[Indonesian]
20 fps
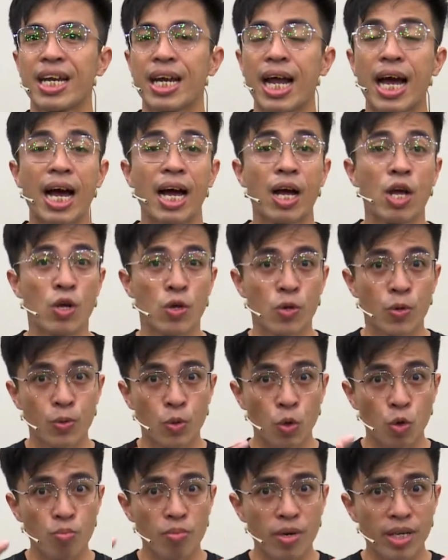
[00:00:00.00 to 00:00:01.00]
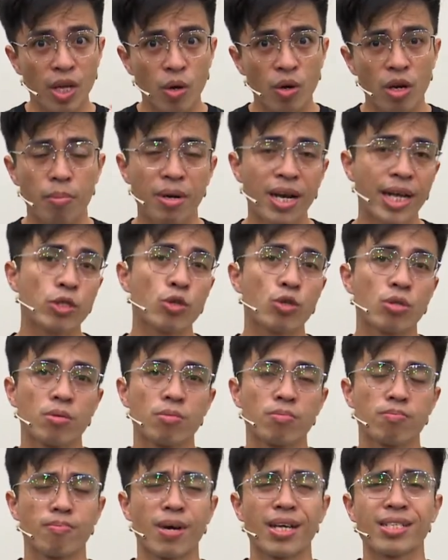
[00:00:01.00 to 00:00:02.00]
Nah, untuk mengetahui lebih lanjut,
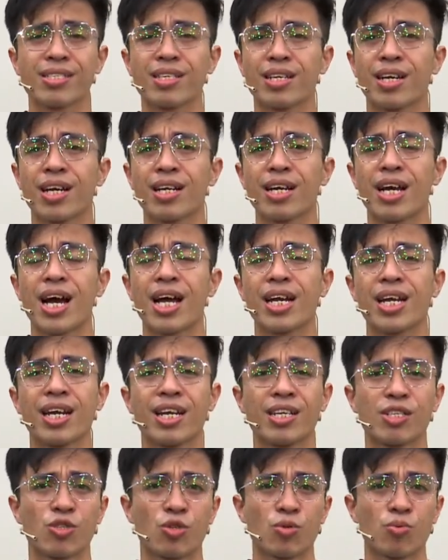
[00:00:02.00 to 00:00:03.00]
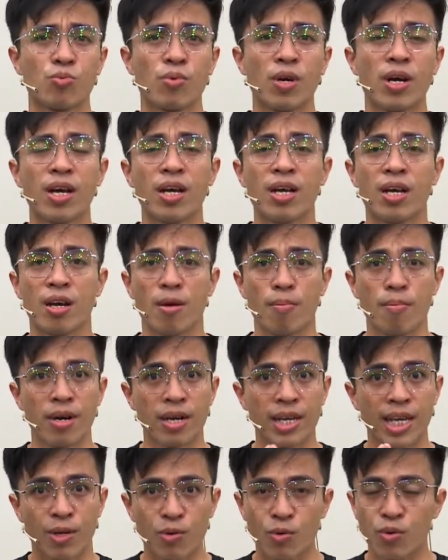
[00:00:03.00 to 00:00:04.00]
pastikan ada di semua
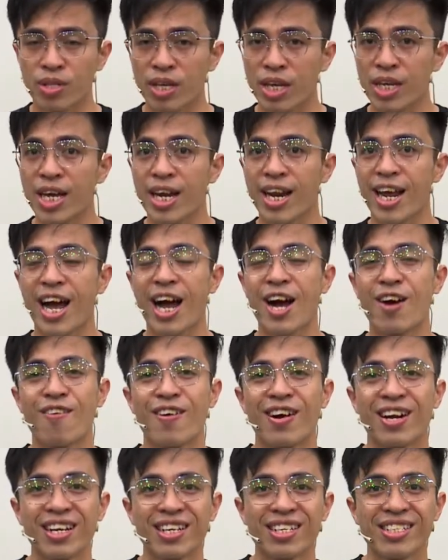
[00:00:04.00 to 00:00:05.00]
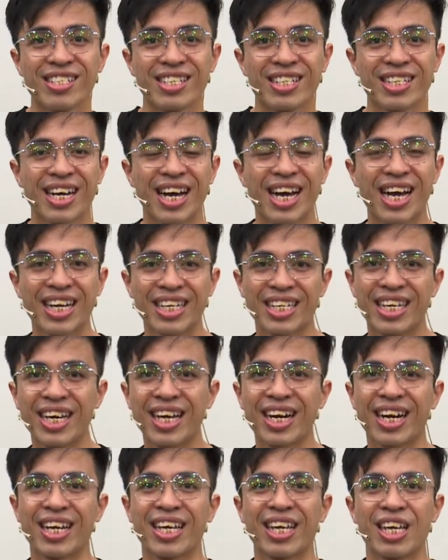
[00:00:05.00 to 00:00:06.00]
mengikuti dari awal sehingga akhir
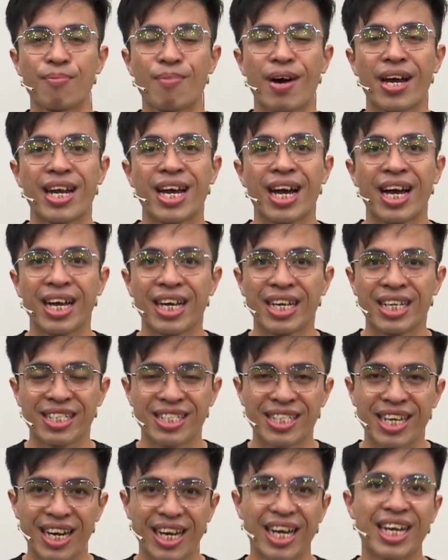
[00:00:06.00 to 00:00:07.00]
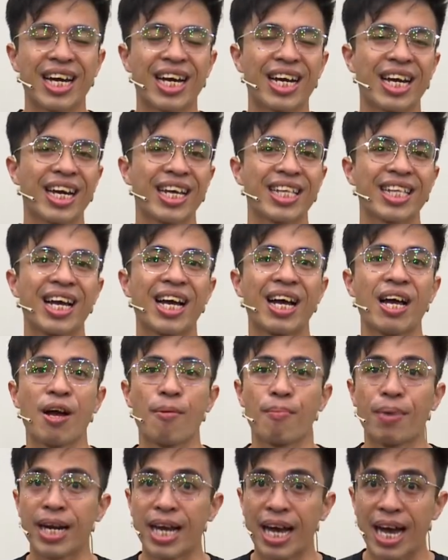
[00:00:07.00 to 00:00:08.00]
ibadah silkan anak-anak kita
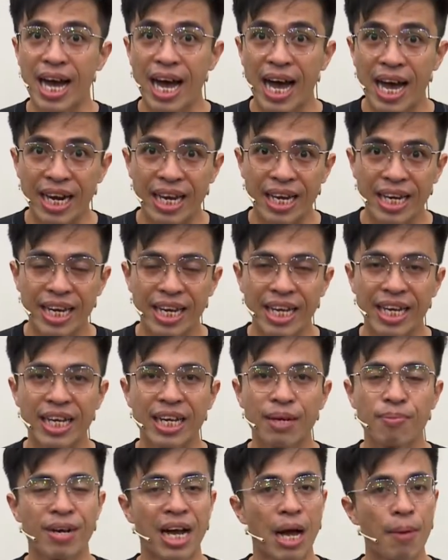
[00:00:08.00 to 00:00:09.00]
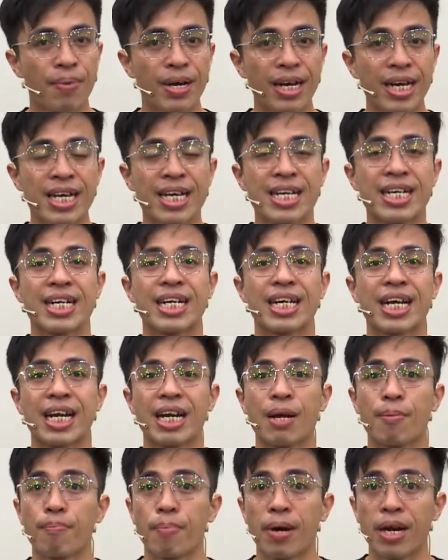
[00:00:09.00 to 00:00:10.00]
pada hari ini. Mengapa?
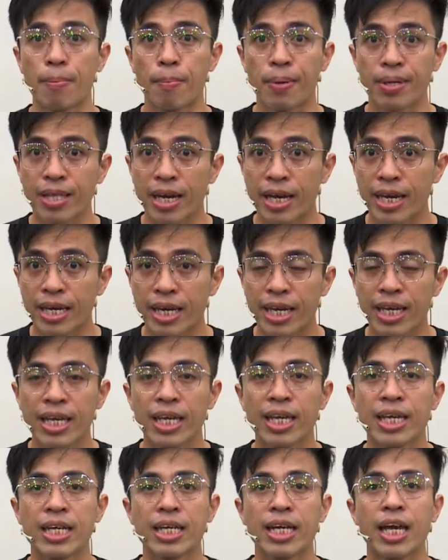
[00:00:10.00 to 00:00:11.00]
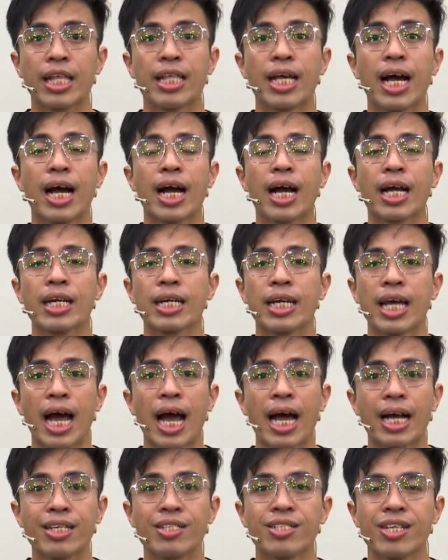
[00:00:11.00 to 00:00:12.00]
Karena pada petang ini kita akan
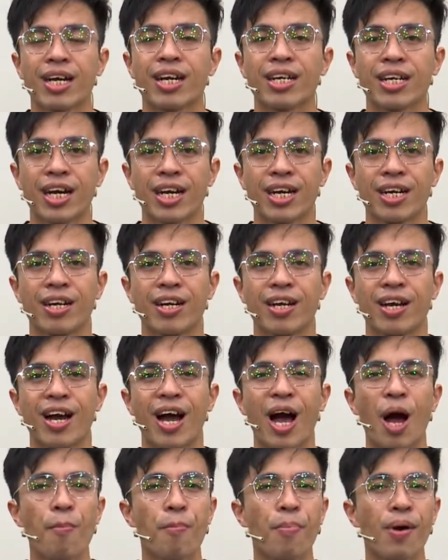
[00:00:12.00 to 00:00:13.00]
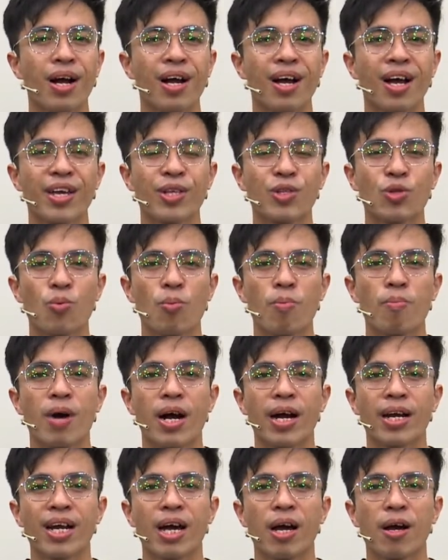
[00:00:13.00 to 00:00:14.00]
diajarkan apakah itu
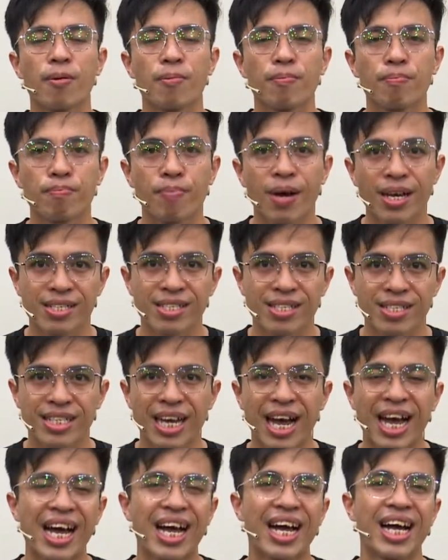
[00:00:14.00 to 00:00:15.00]
makna Pasca.